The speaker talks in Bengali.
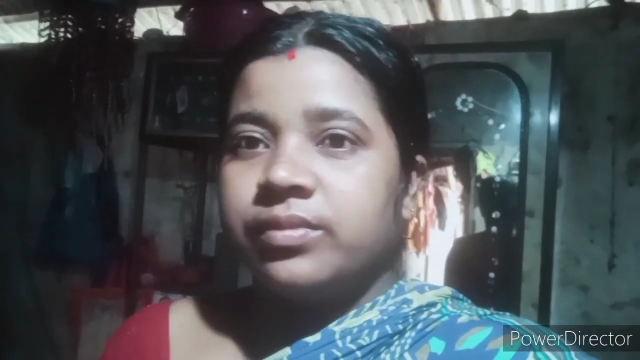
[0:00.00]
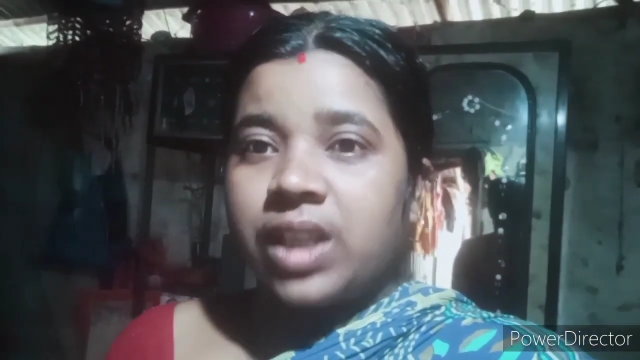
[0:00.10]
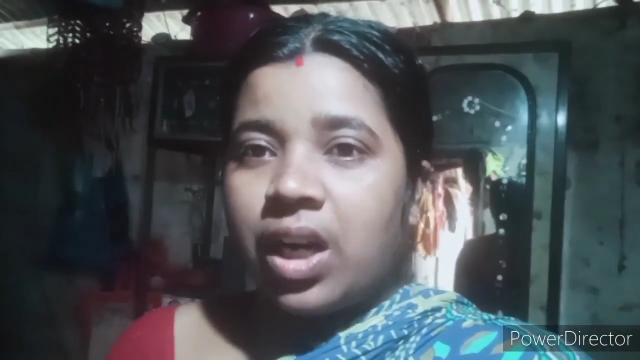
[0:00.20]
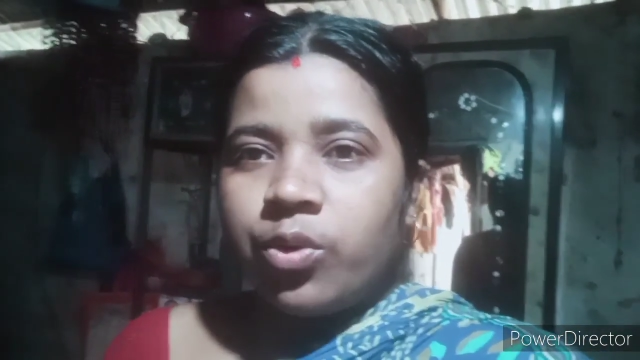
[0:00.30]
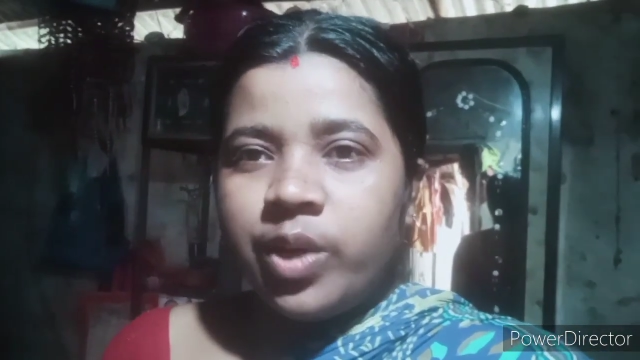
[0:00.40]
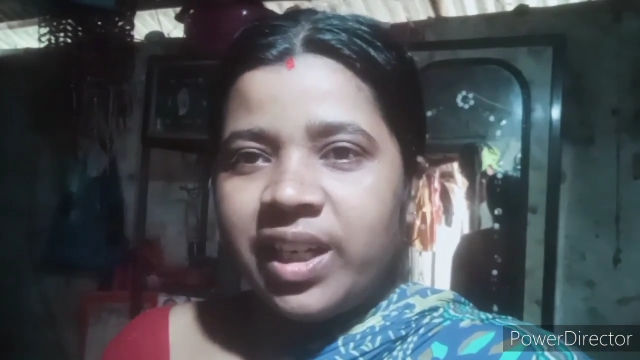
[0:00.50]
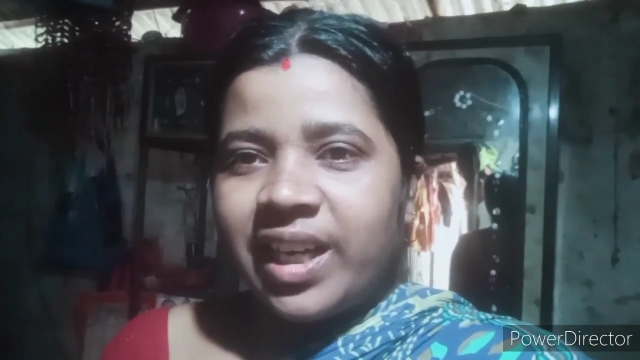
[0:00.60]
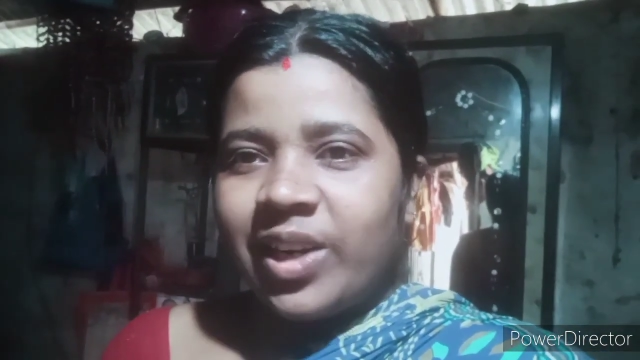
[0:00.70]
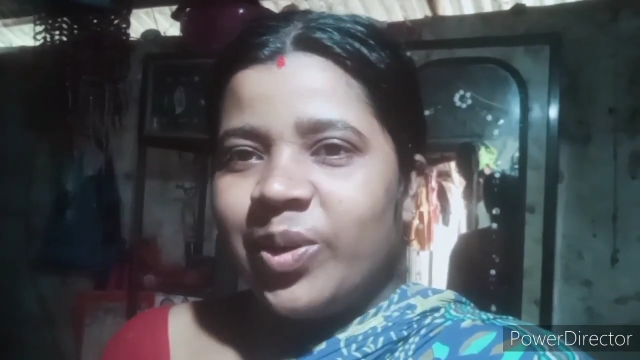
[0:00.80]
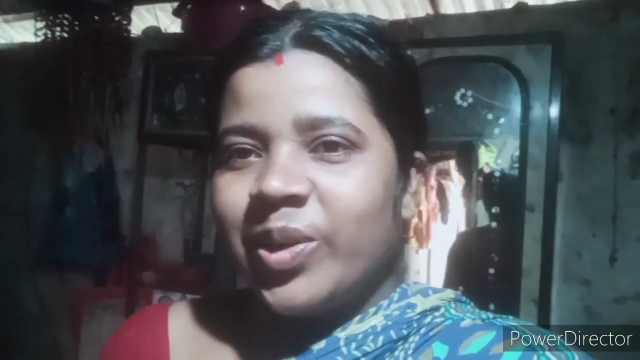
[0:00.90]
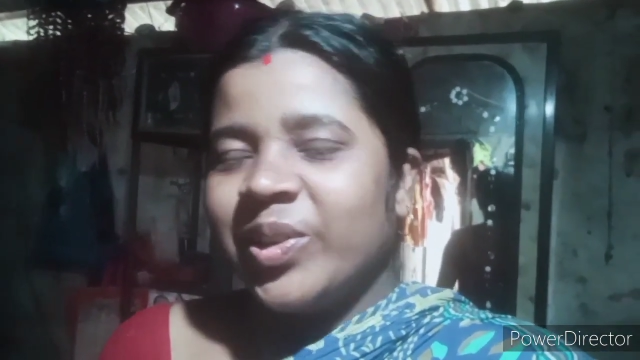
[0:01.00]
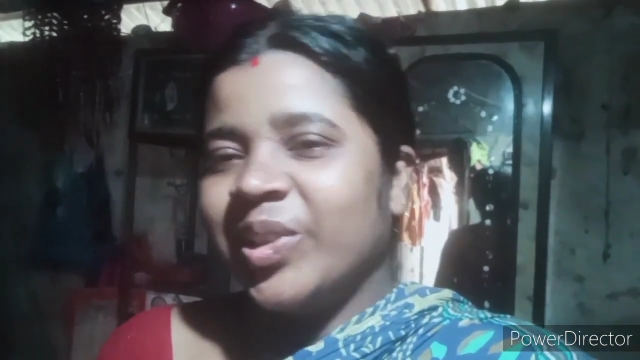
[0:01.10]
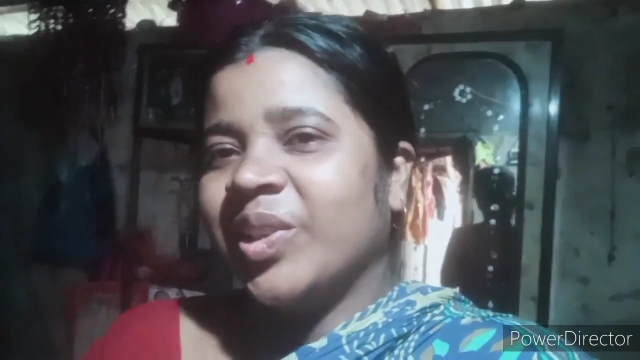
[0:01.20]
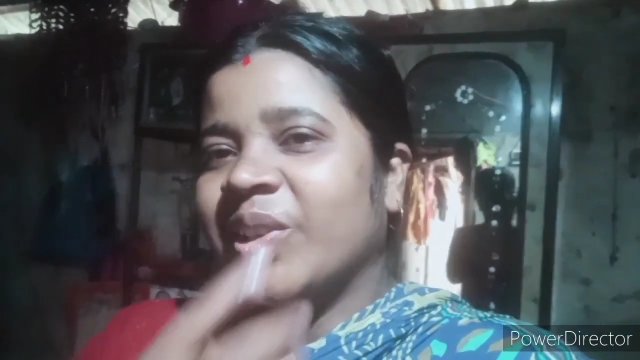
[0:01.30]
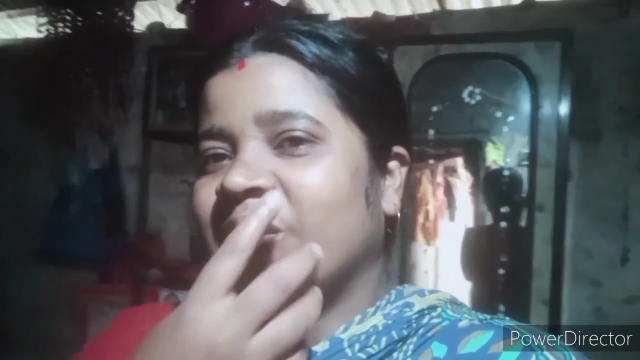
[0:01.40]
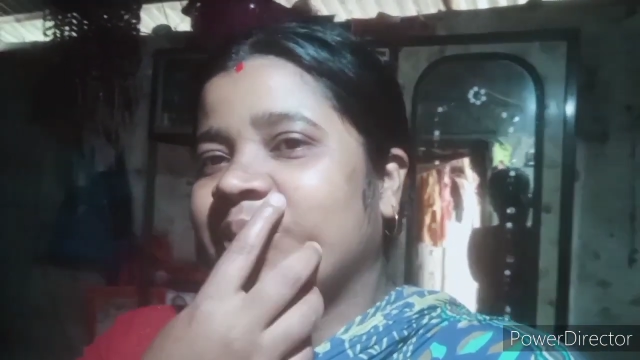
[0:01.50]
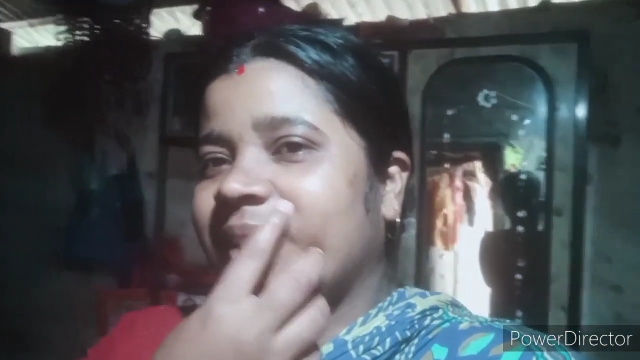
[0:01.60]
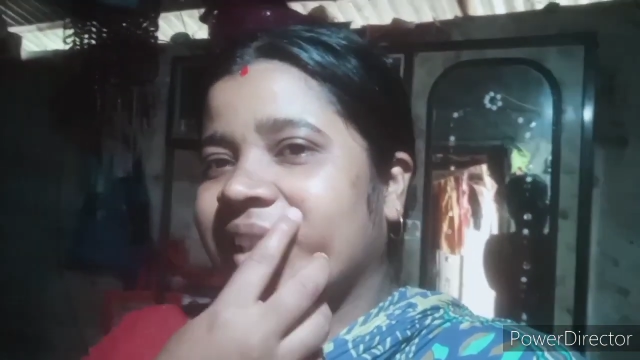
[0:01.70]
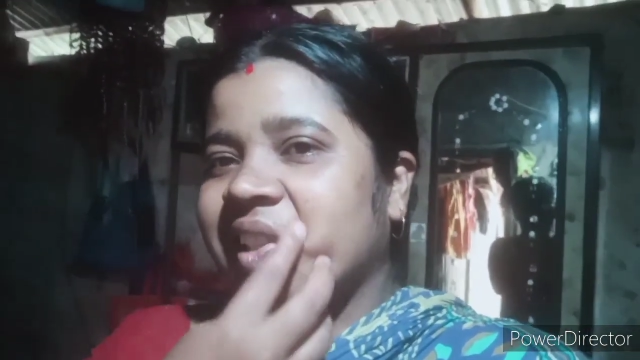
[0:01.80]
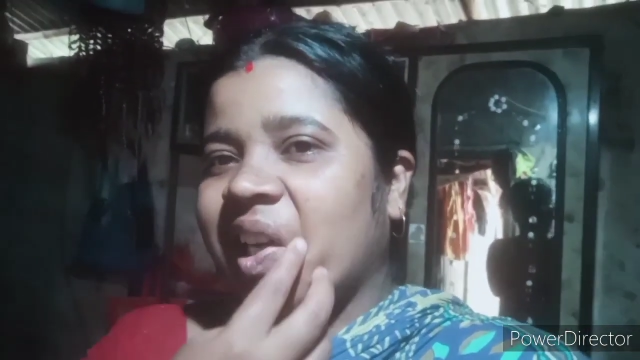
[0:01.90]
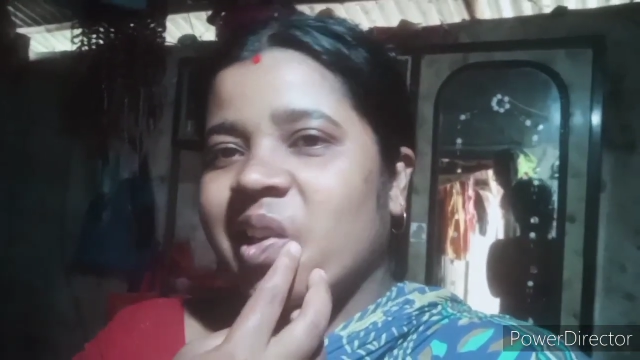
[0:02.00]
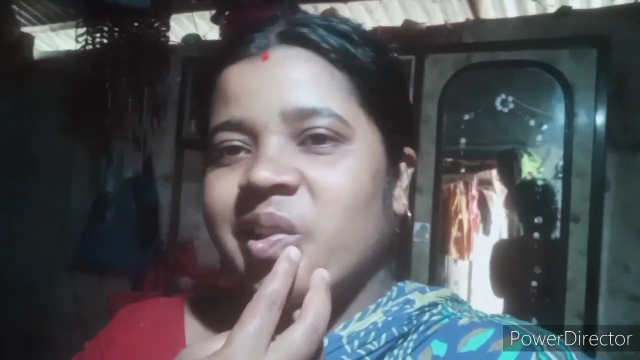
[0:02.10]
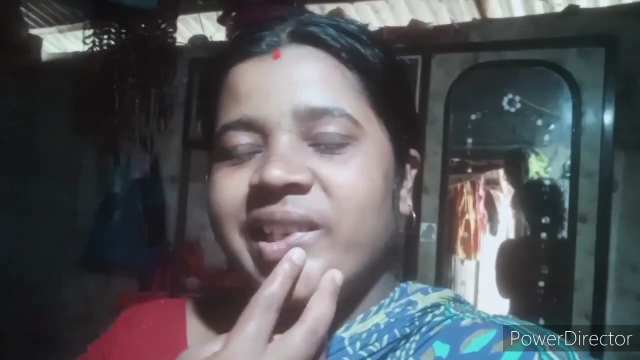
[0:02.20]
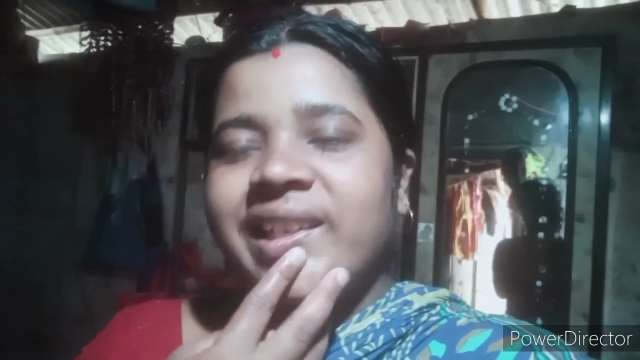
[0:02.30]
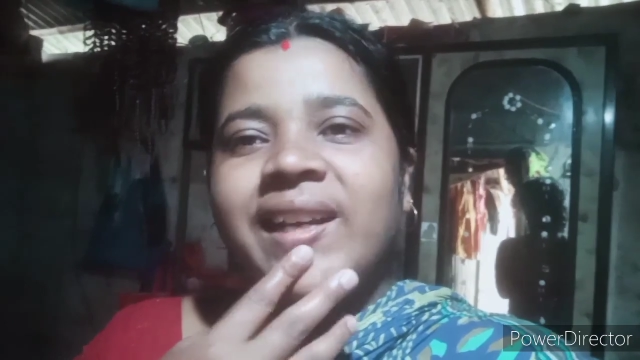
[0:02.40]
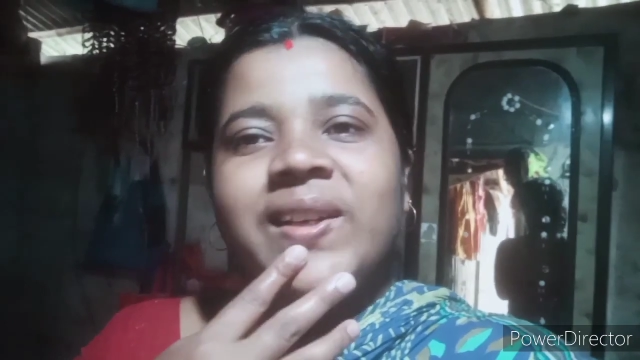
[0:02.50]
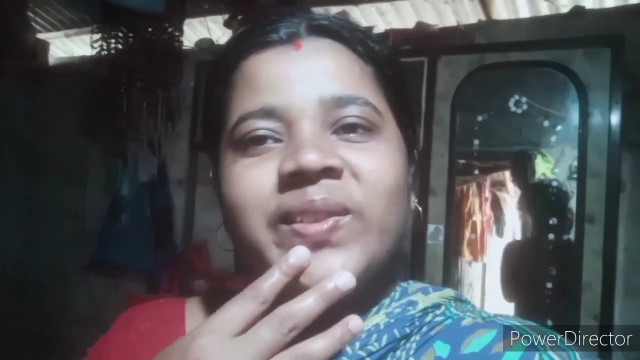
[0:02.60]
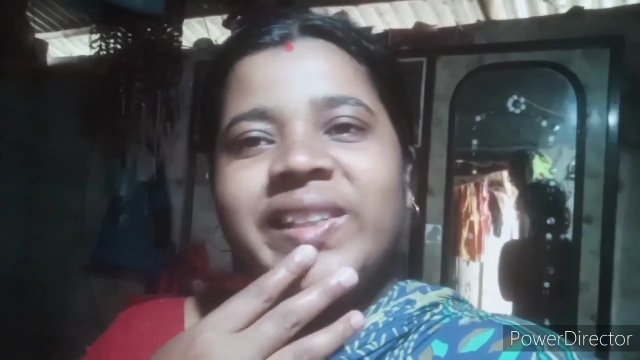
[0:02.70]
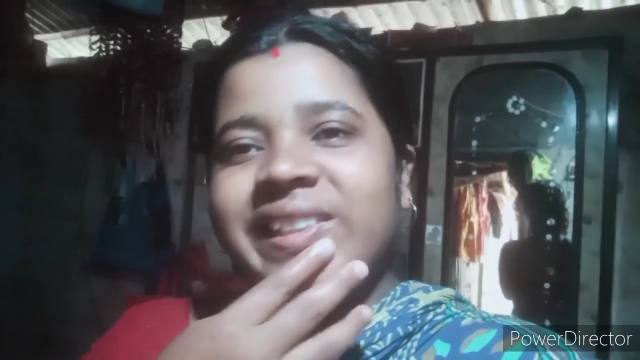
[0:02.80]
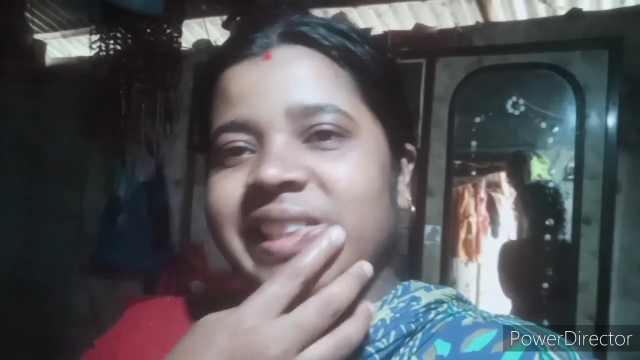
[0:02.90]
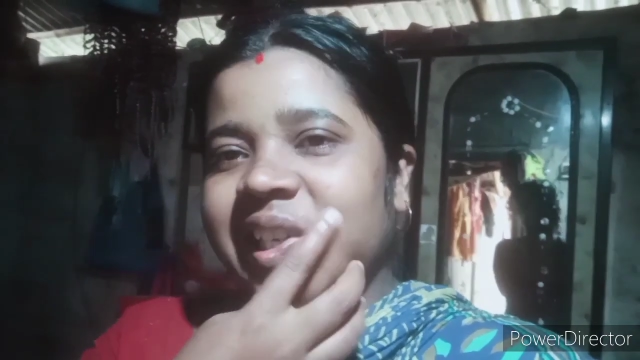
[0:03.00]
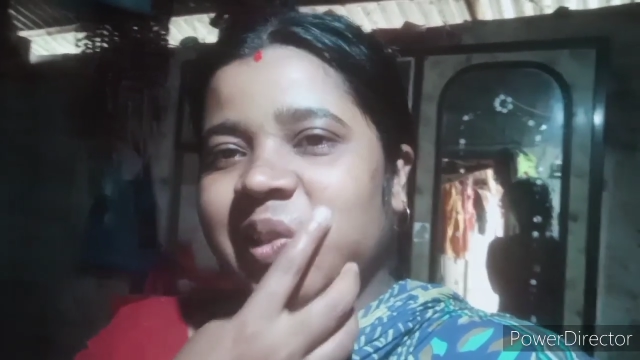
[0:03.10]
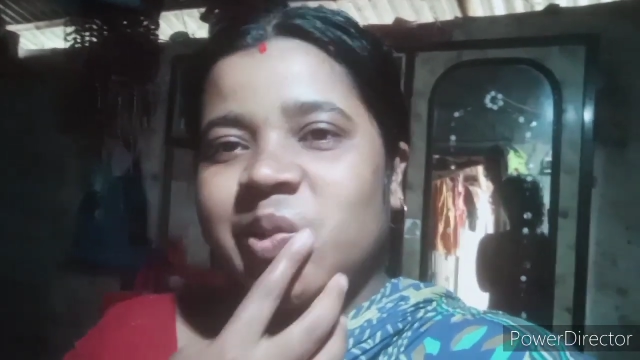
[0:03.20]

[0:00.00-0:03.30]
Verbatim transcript: চান হয়ে গেল মানে চান হয়ে গেল বলে যে